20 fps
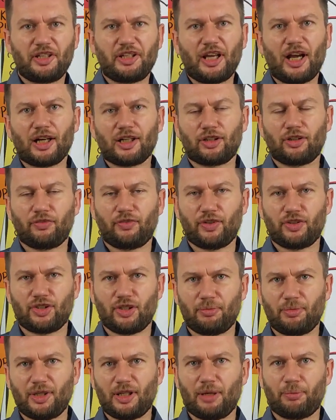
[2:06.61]
jak
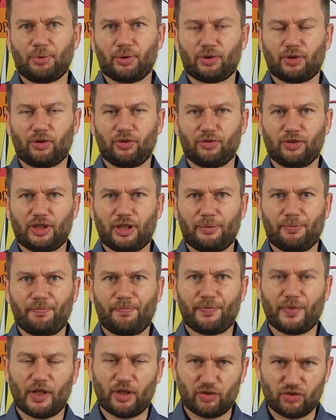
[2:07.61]
dowieziemy je pod kątem
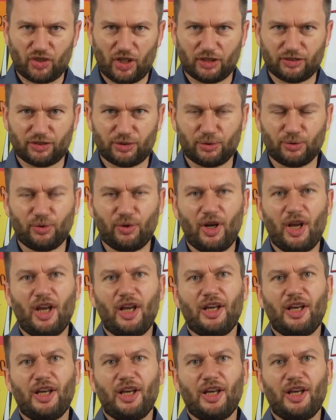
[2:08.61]
czasu